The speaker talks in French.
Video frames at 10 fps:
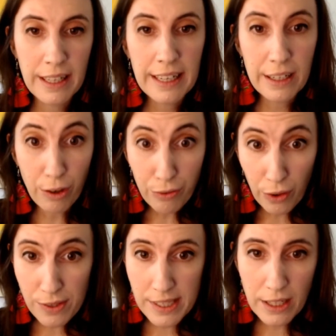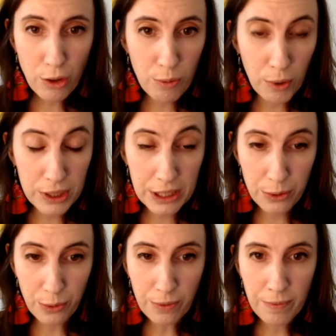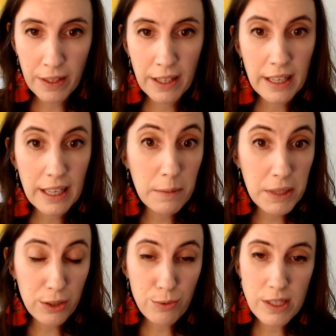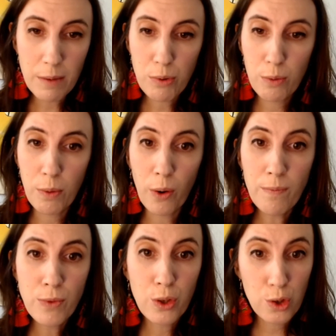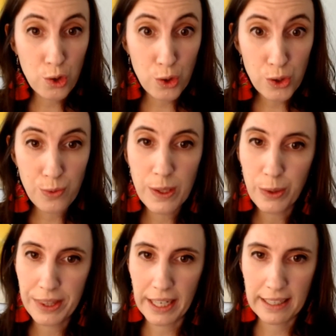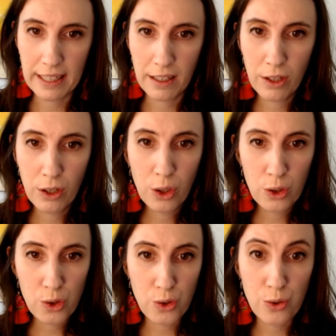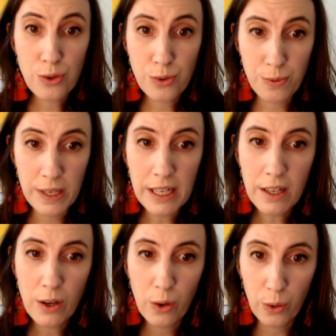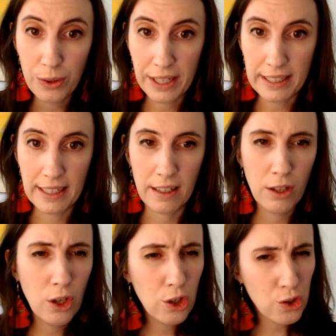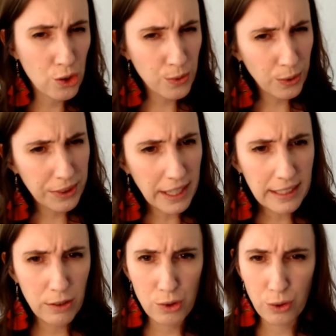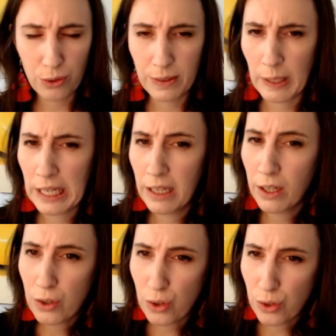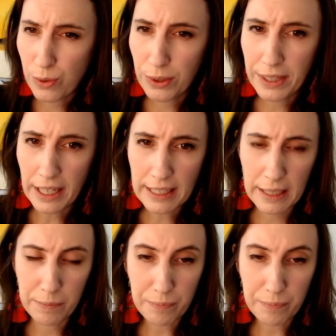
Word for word: Et en français, comment dit-on eh bien tout simplement, je suis au taquet. Je suis au taquet. Je suis au taquet aujourd'hui. Je suis au taquet.